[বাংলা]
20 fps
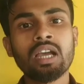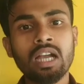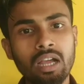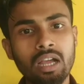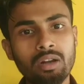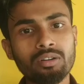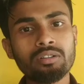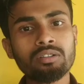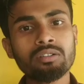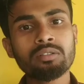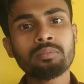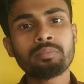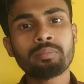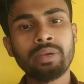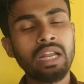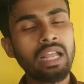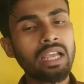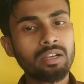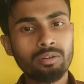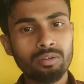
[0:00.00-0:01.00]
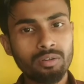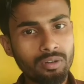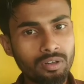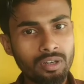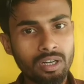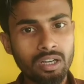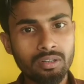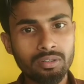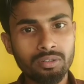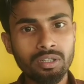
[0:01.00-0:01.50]
কারণ বেলাইকন অন
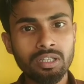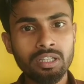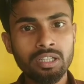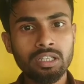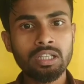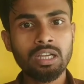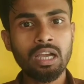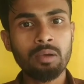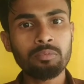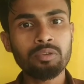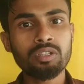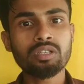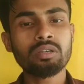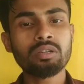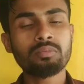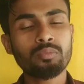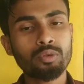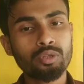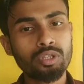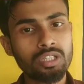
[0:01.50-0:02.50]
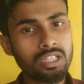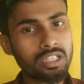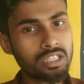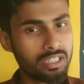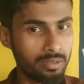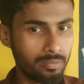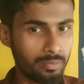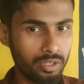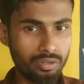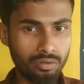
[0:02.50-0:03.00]
না করলে আমি যে প্রতিদিন
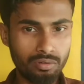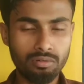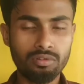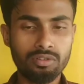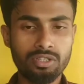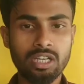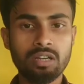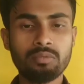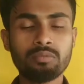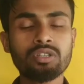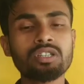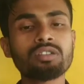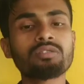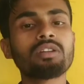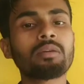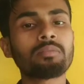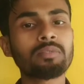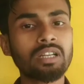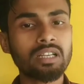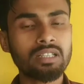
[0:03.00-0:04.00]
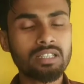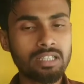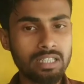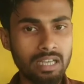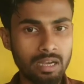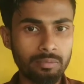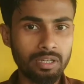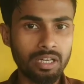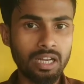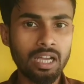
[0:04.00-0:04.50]
যে ভিডিওগুলো ছাড়বো সেগুলো আপনার কাছে
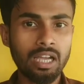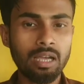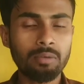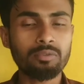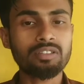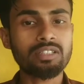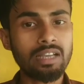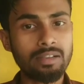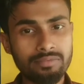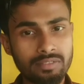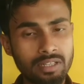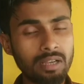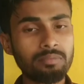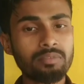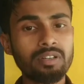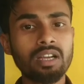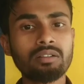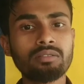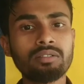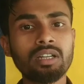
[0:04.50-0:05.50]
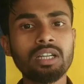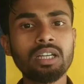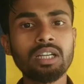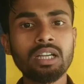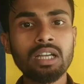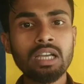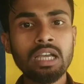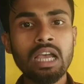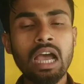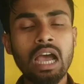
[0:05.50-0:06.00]
যাবে না এবং সাবস্ক্রাইব না করলে
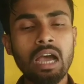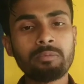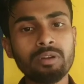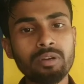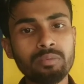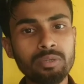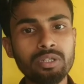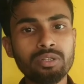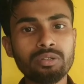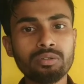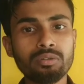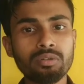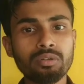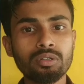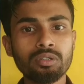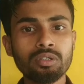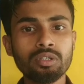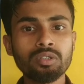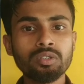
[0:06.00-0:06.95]
আমার ভিডিওগুলো